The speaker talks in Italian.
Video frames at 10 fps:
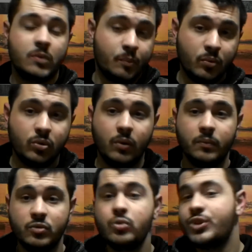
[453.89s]
appunto
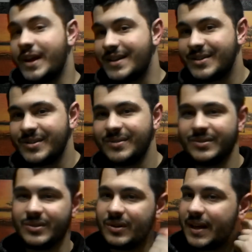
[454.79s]
successo,
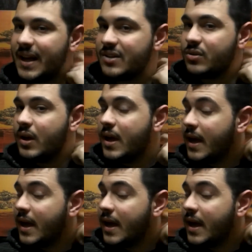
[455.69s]
non a caso,